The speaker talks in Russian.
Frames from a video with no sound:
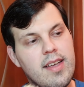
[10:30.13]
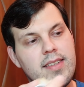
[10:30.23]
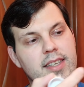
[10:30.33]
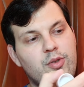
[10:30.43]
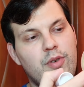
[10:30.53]

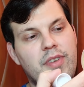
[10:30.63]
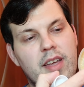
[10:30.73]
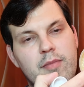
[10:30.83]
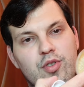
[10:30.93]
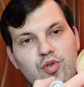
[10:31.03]
За то
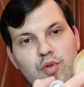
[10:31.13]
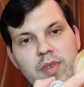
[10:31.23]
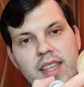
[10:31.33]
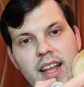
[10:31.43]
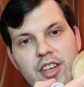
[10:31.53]
время, что у
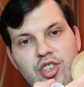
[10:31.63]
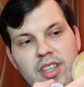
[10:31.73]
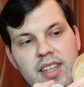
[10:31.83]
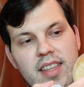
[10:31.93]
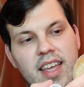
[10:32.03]
меня лежит
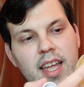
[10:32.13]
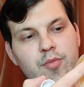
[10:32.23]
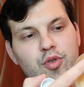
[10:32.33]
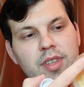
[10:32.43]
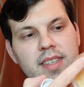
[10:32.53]
этот
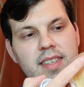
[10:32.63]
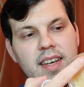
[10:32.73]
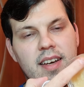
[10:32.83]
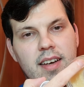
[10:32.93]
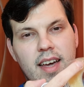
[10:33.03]
крем, он
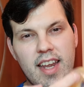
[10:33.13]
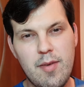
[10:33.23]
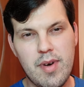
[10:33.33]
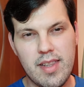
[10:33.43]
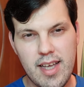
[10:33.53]
из
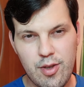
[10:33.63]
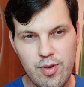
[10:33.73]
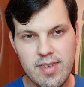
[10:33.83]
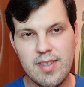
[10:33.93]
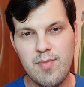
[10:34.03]
крема, да, то
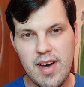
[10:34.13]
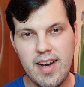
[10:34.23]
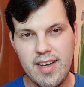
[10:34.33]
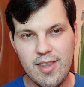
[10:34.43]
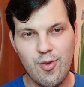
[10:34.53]
есть из
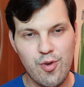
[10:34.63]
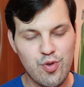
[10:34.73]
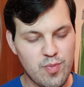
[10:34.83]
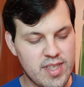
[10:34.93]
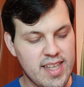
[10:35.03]
мягкой такой
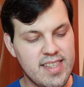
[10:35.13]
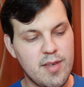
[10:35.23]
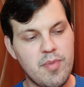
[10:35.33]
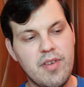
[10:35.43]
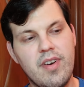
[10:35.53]

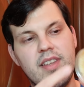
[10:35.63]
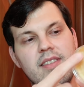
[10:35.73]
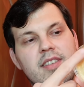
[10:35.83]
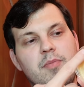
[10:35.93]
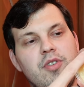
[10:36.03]
субстанции,
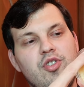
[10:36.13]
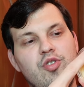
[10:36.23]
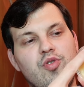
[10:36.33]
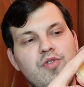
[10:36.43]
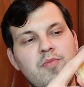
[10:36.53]
превратился
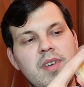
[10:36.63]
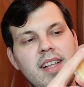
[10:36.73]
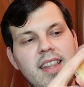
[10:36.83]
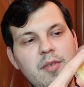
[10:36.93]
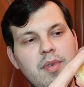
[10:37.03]
почти что в
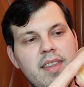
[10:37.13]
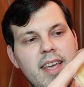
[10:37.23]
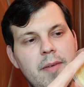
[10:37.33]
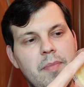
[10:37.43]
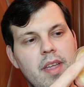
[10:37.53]
мыло для
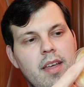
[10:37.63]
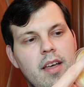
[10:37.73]
бритья.